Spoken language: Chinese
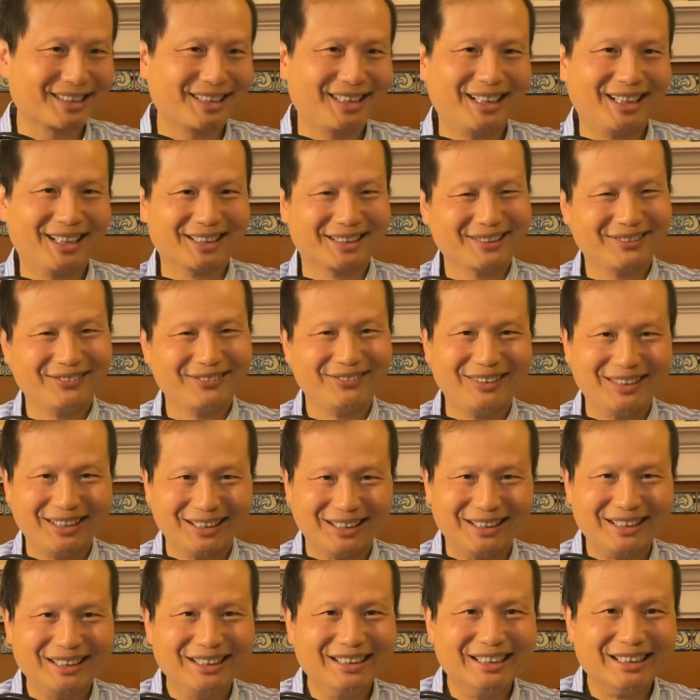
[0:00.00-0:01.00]
两个月
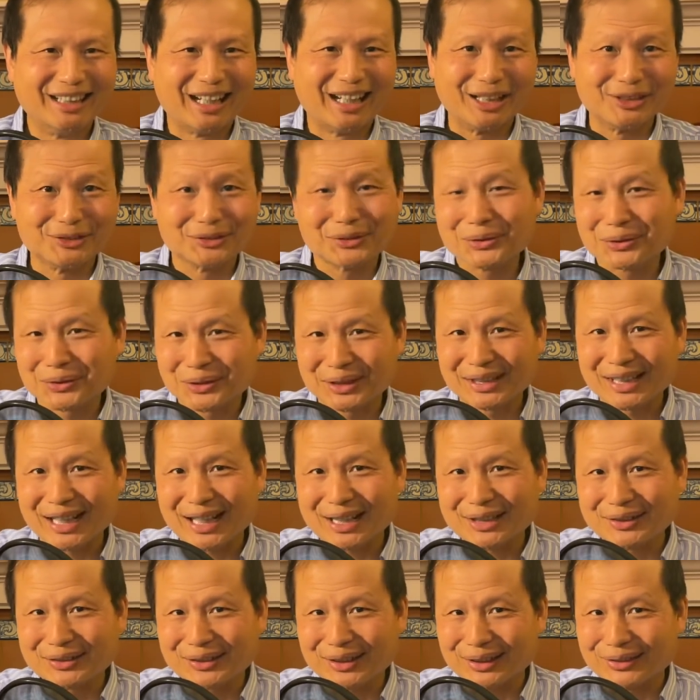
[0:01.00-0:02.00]
还继续
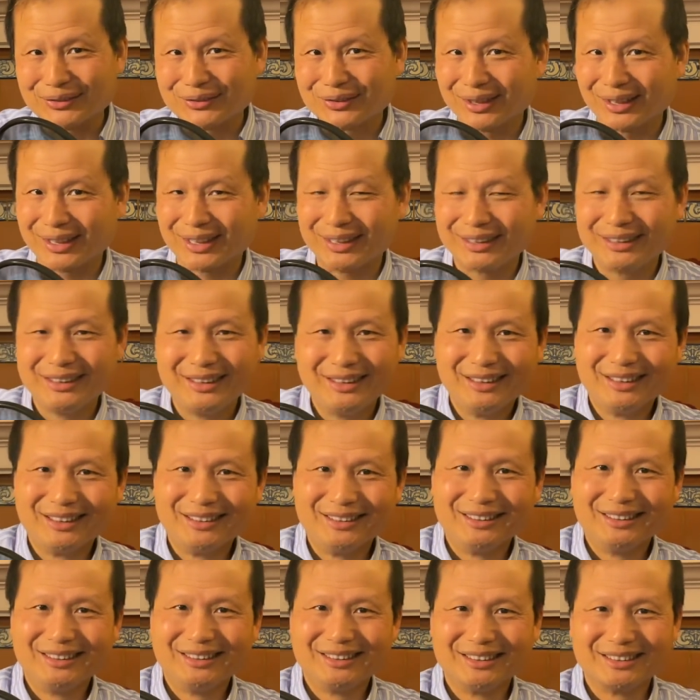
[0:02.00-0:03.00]
打下去了，
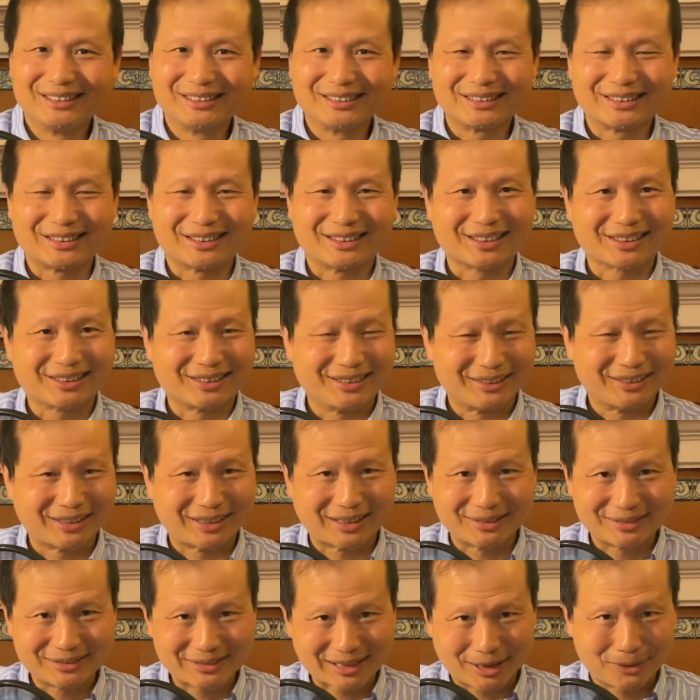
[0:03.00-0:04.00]
那可以
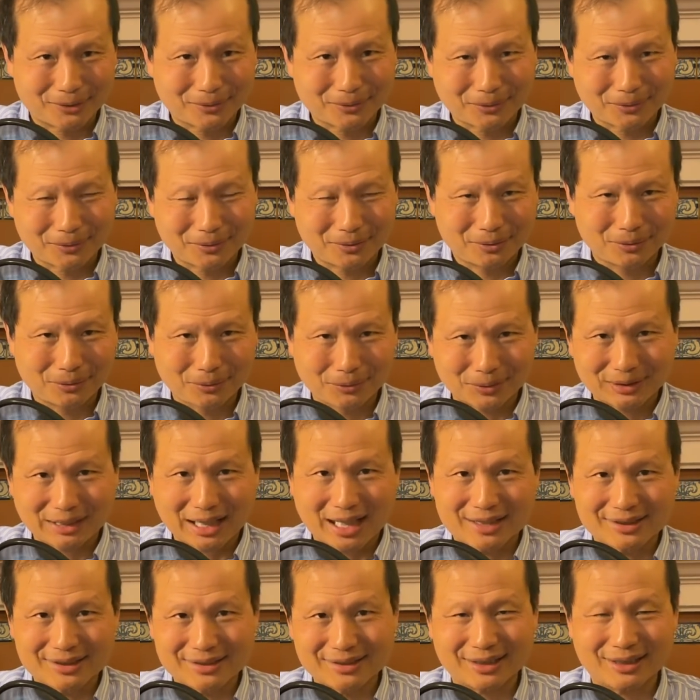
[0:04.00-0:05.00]
再多
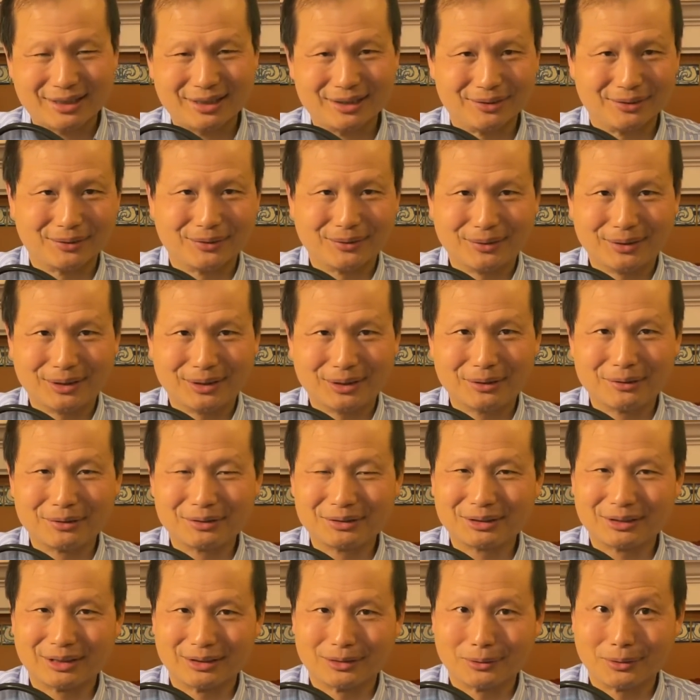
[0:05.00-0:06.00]
打死很多
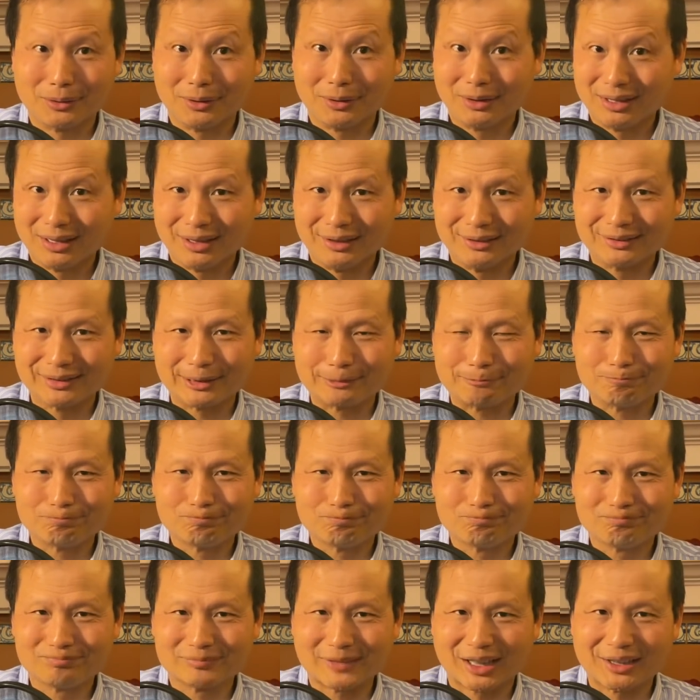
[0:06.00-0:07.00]
呃敌人的。
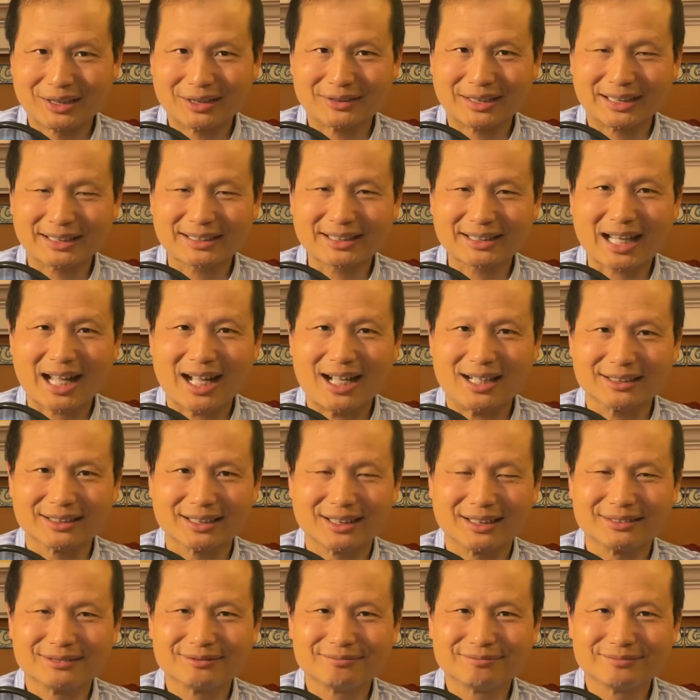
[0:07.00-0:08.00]
难道他打
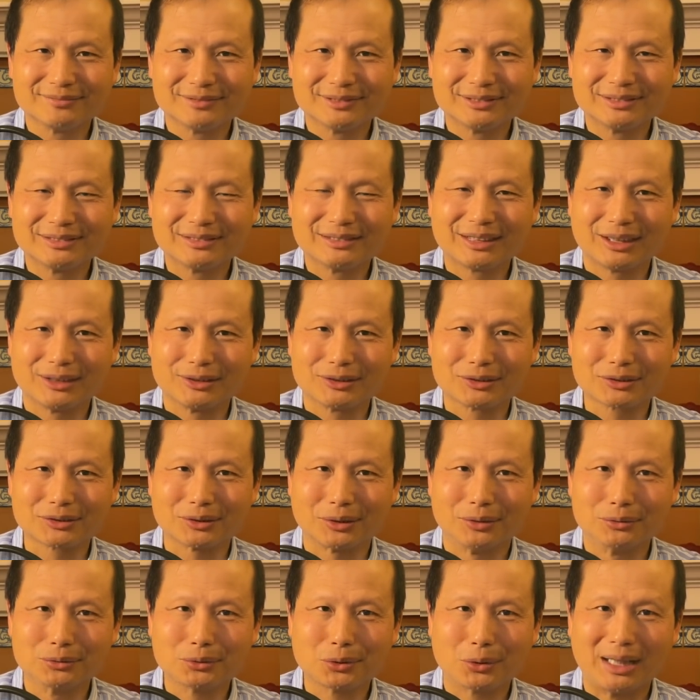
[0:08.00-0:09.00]
的呃
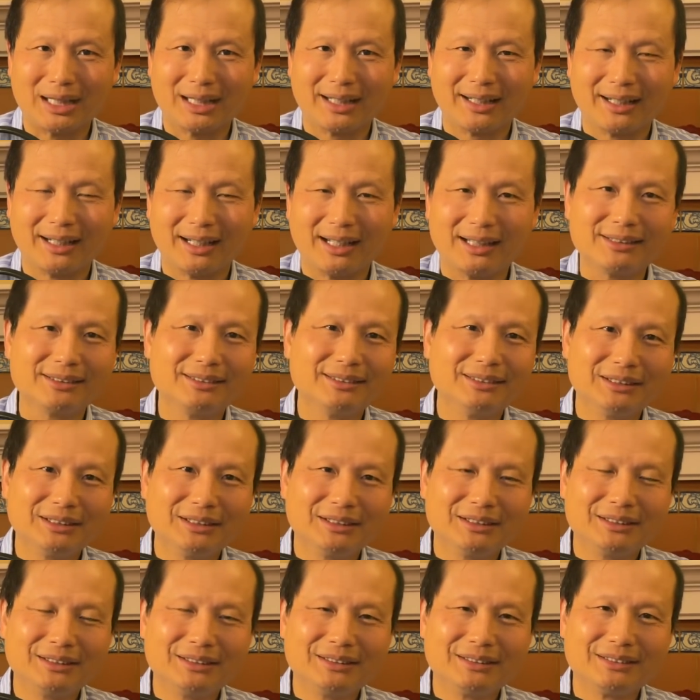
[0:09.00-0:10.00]
手软了、
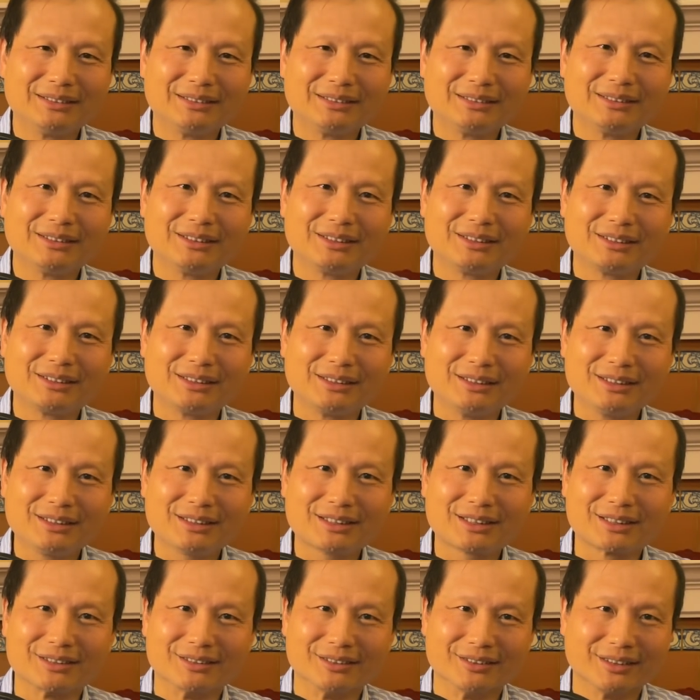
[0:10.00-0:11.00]
心
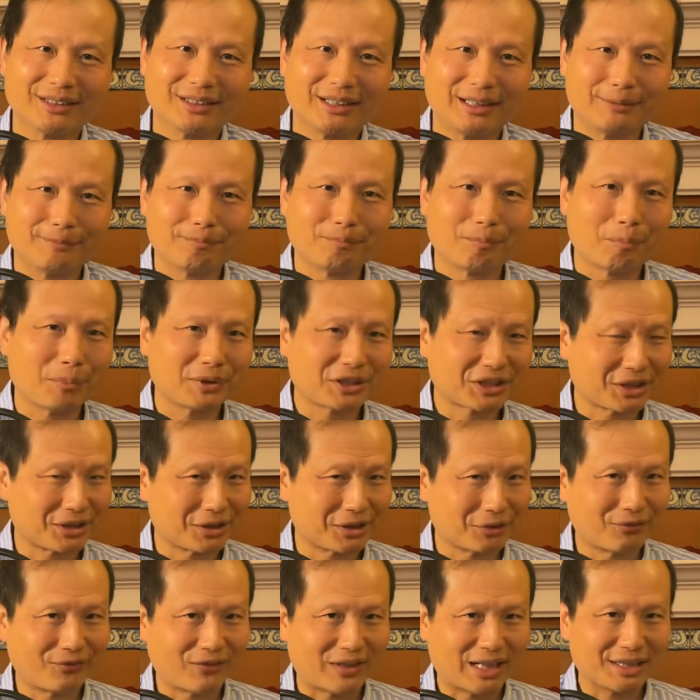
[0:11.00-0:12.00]
慈了、
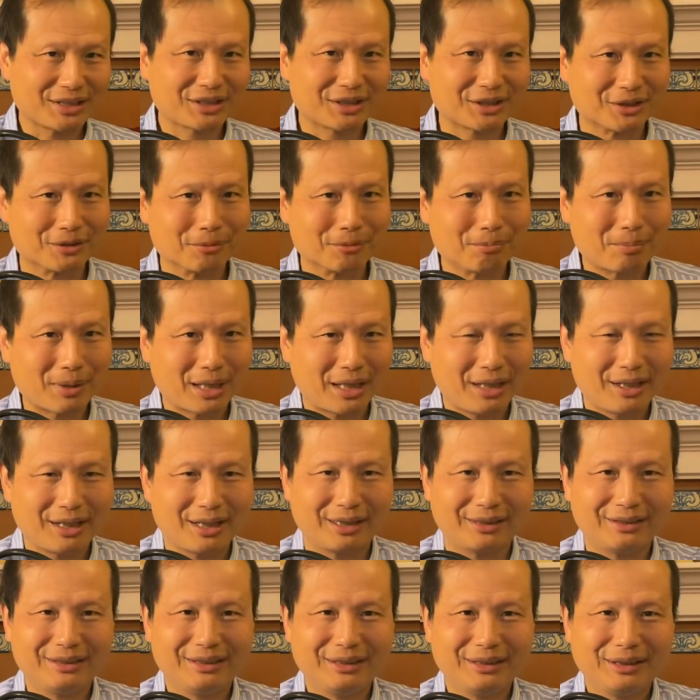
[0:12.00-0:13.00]
发慈悲
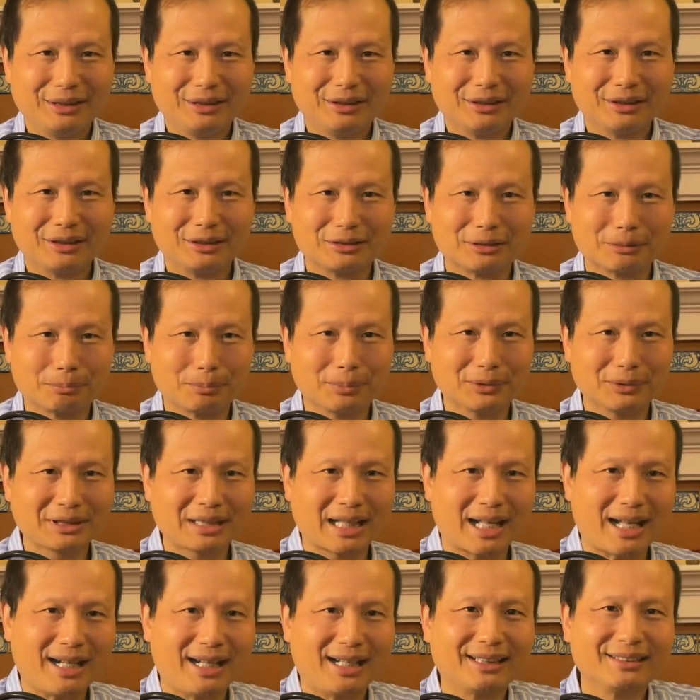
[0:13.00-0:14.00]
了，就不
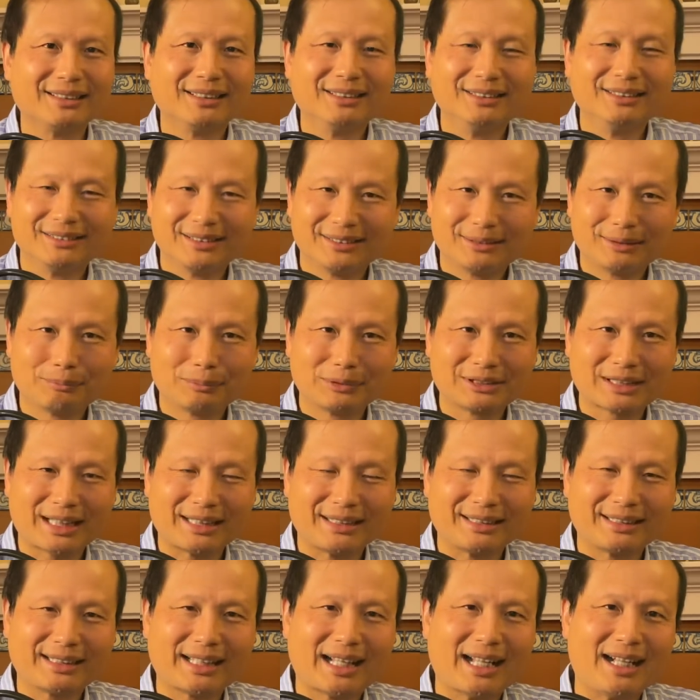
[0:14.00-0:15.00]
打、不再
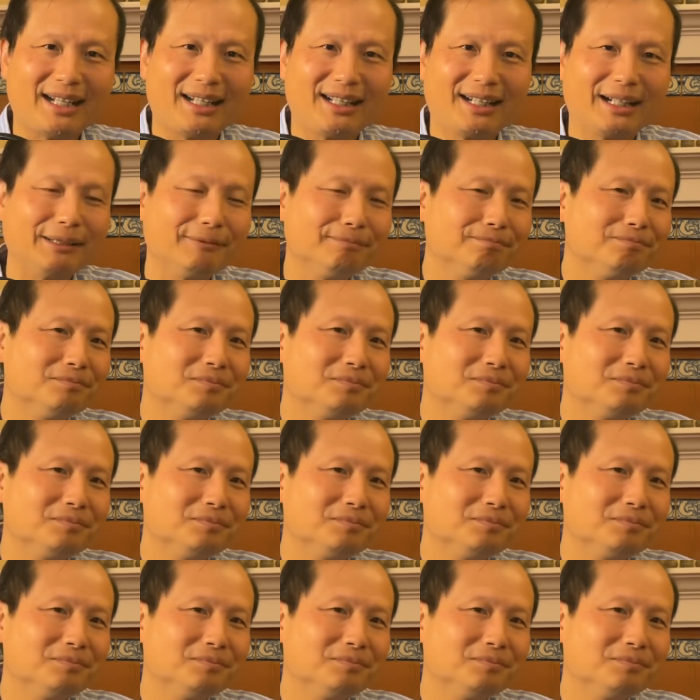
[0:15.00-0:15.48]
打了？